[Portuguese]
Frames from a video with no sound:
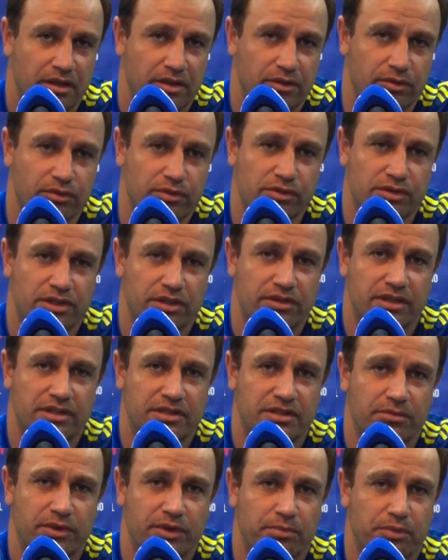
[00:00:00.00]
o Cruzeiro
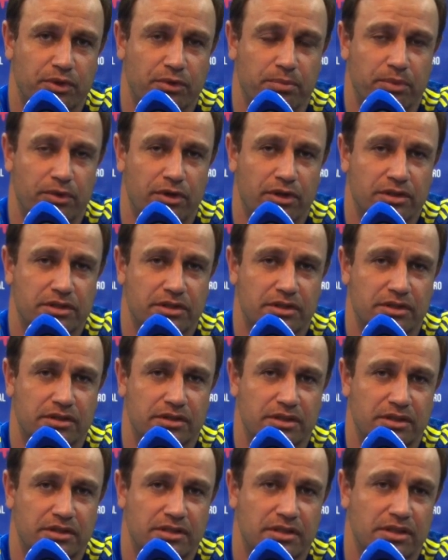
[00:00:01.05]
receber propostas
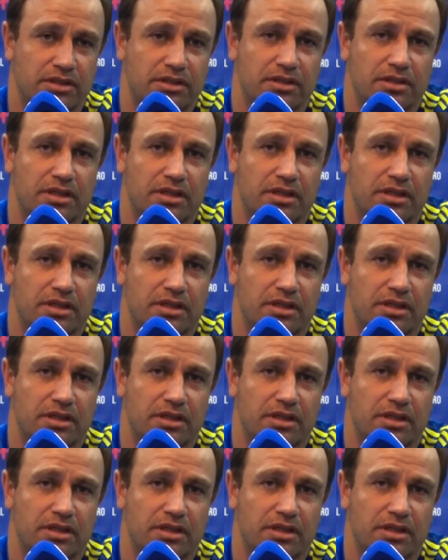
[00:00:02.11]
e que seja